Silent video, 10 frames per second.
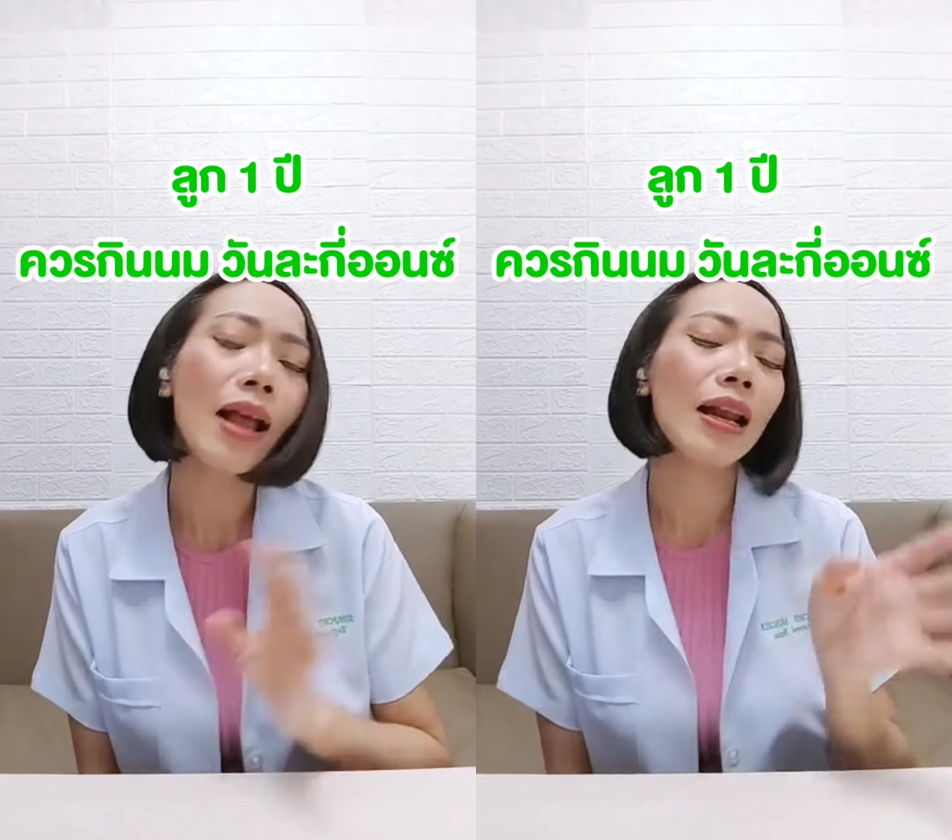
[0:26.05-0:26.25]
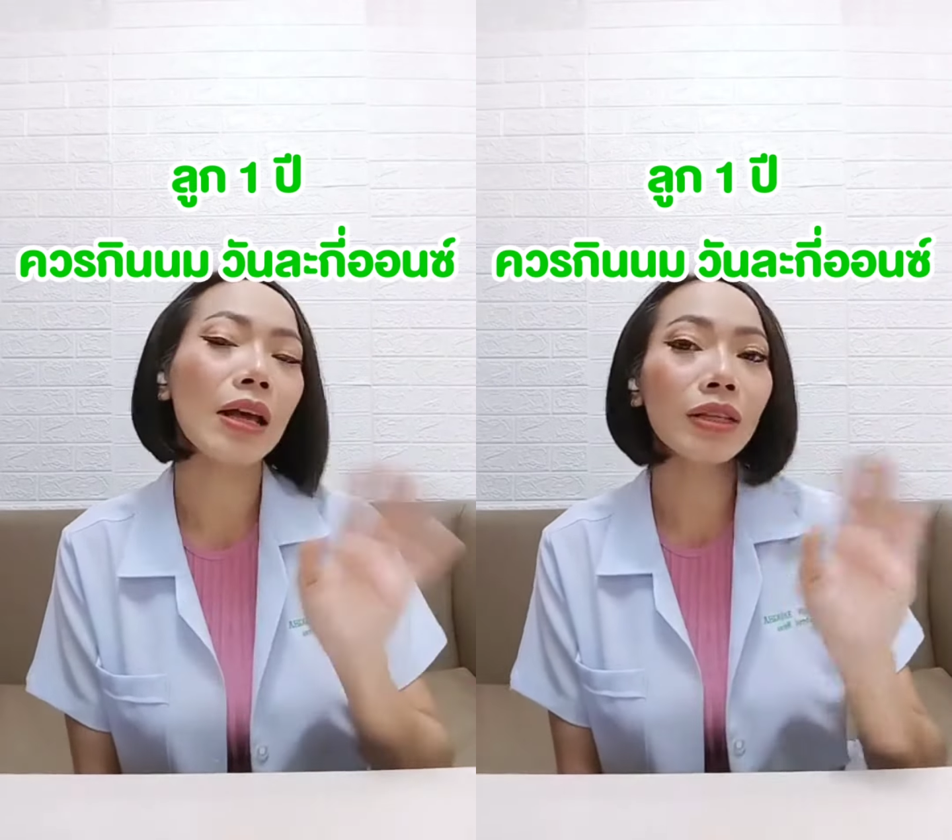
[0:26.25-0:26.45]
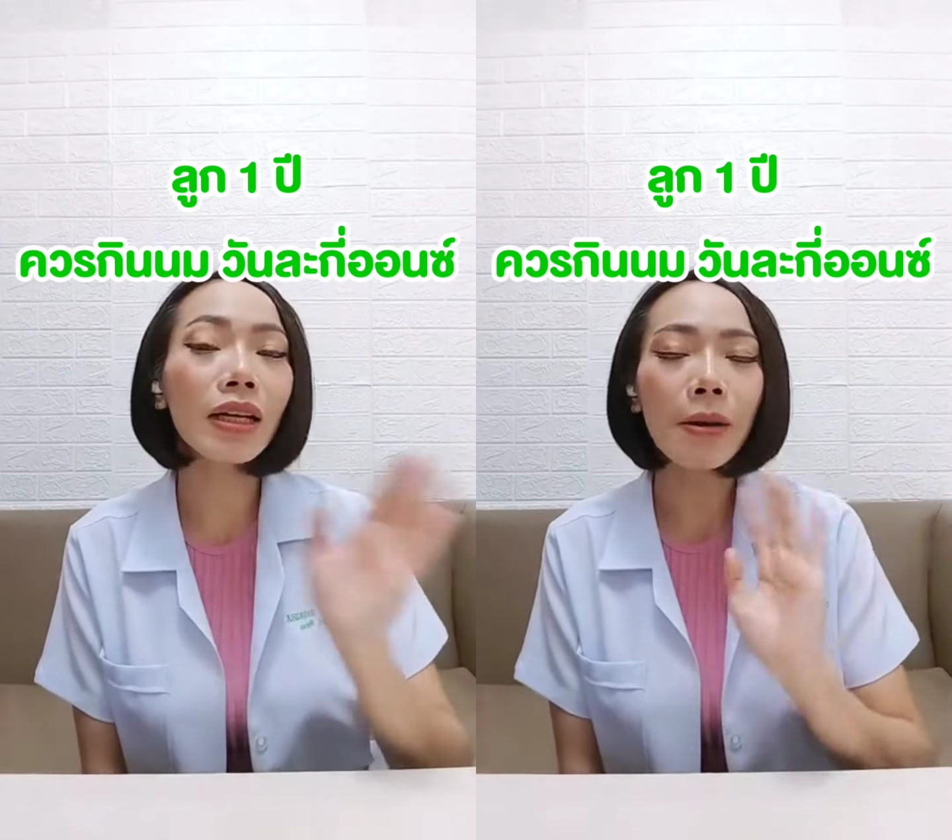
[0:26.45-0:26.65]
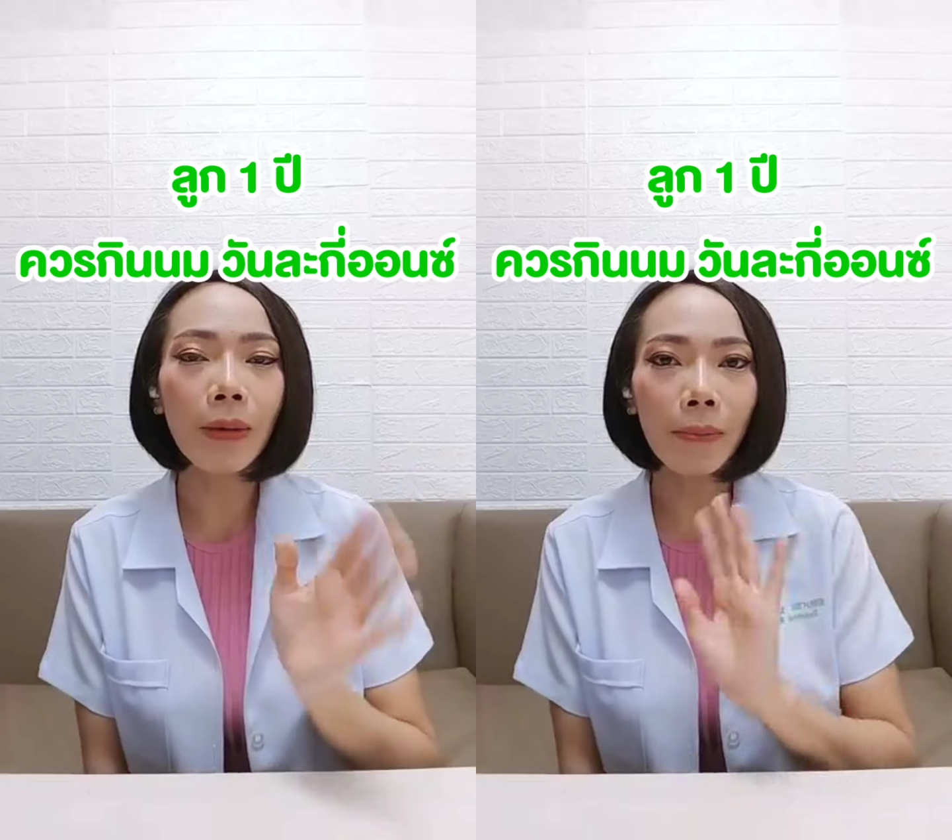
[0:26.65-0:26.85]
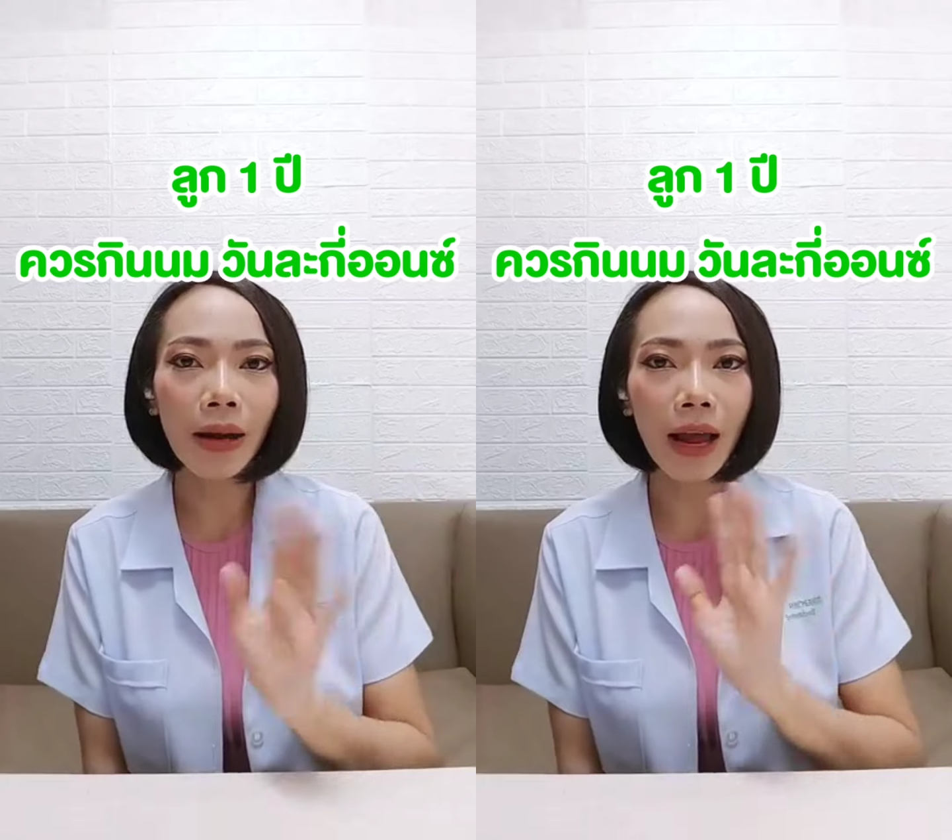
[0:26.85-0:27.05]
เราจะเริ่ม
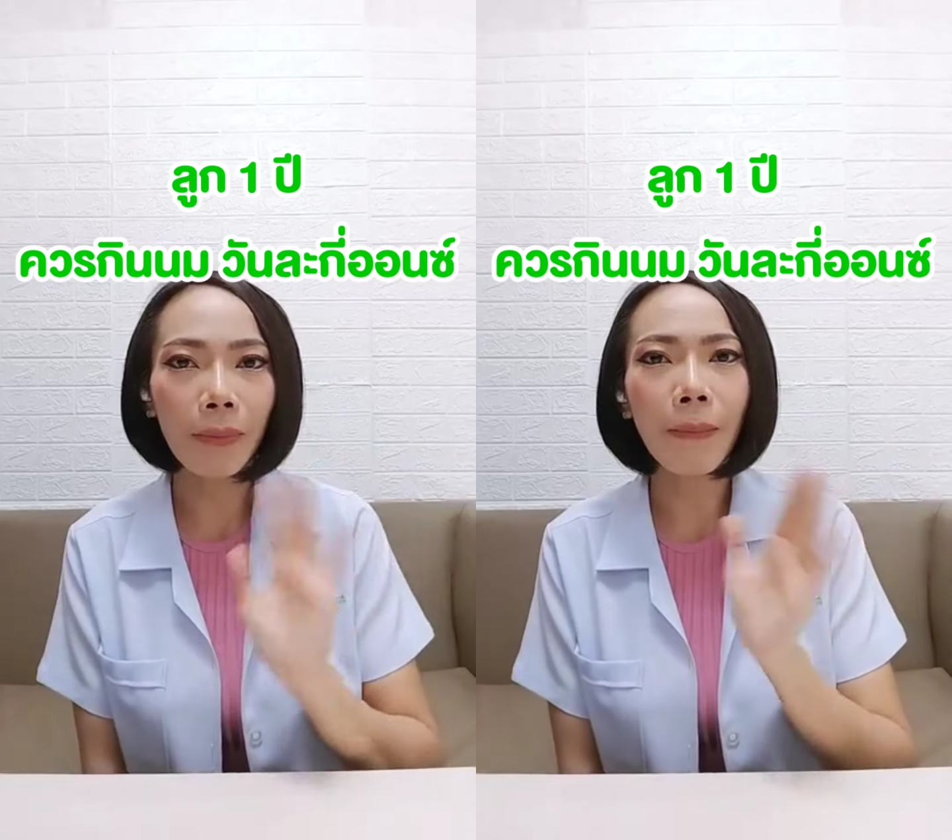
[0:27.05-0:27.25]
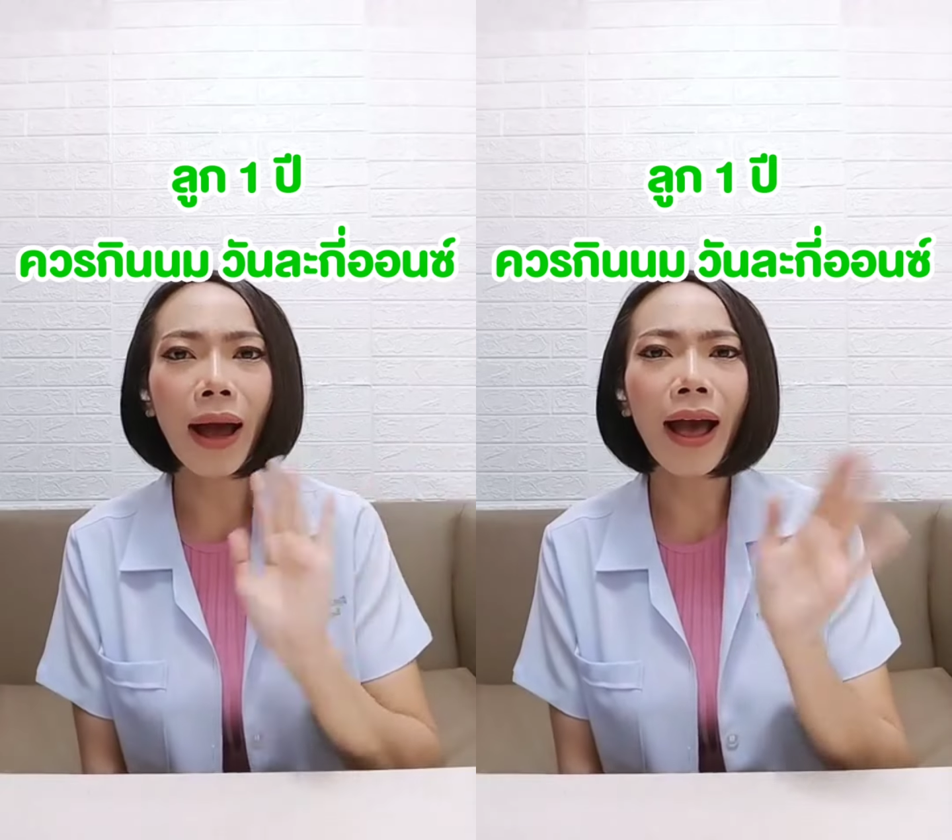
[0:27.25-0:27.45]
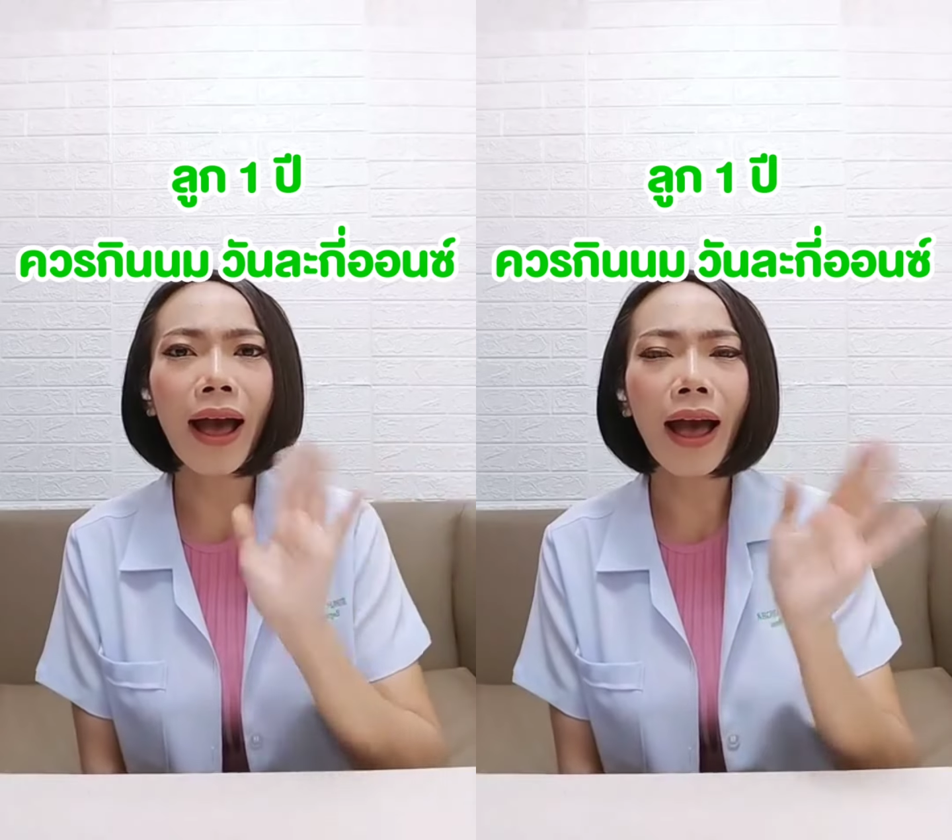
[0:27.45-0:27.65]
อำลาบายบา